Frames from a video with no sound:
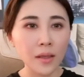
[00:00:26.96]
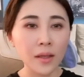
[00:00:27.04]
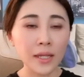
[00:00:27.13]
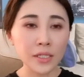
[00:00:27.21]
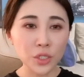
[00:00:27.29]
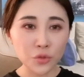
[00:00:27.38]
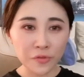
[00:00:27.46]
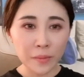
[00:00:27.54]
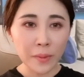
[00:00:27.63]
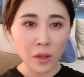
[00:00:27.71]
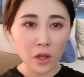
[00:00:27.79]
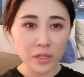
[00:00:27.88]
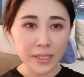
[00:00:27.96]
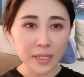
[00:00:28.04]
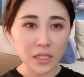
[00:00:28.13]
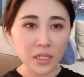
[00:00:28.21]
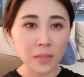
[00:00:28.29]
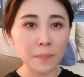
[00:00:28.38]
根据一份报告显
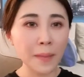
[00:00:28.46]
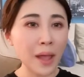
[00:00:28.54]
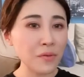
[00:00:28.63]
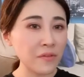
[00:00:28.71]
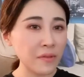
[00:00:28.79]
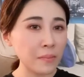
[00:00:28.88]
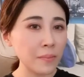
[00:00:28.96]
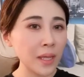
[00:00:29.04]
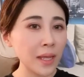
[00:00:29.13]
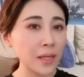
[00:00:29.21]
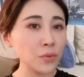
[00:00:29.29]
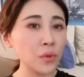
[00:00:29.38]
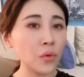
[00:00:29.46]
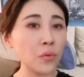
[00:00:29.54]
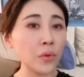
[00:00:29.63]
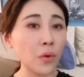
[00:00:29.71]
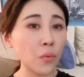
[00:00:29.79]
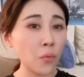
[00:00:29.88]
示，八月份曼哈顿
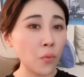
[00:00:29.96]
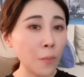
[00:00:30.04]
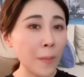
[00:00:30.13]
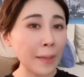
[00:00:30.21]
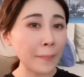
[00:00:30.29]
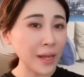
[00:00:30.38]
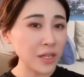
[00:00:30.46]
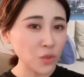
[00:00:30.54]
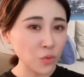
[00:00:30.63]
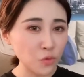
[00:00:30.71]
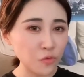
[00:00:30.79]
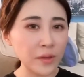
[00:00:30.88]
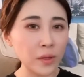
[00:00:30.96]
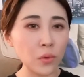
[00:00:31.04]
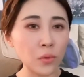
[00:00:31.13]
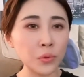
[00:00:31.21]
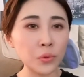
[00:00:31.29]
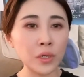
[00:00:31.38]
共有五百八十五份
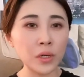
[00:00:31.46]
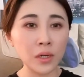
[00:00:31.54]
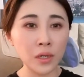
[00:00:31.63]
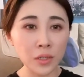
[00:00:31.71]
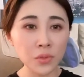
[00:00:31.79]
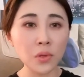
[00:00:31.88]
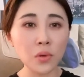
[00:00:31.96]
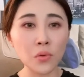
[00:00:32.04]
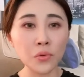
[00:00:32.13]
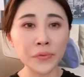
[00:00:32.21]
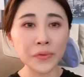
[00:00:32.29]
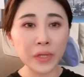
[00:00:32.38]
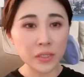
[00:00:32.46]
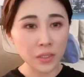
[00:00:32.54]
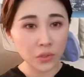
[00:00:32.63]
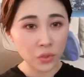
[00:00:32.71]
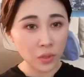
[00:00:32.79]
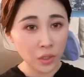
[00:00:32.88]
公寓和合作公寓的销
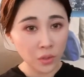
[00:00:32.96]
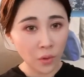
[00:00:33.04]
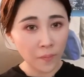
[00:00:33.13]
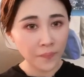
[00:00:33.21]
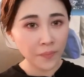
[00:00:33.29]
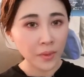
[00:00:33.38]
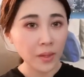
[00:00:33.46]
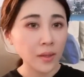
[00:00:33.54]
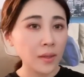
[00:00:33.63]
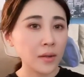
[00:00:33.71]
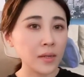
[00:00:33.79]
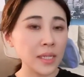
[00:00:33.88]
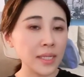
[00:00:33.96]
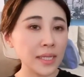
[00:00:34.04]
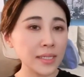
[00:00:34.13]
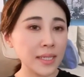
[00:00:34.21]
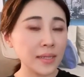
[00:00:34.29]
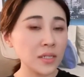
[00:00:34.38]
售合同，而一年
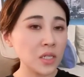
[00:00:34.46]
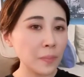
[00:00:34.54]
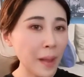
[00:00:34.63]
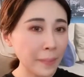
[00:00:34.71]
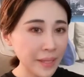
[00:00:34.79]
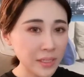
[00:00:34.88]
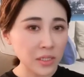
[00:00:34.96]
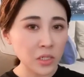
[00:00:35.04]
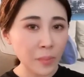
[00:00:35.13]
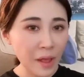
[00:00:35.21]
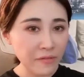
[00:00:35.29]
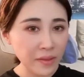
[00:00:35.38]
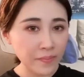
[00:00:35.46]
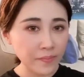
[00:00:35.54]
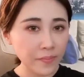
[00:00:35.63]
前是八百四十八份。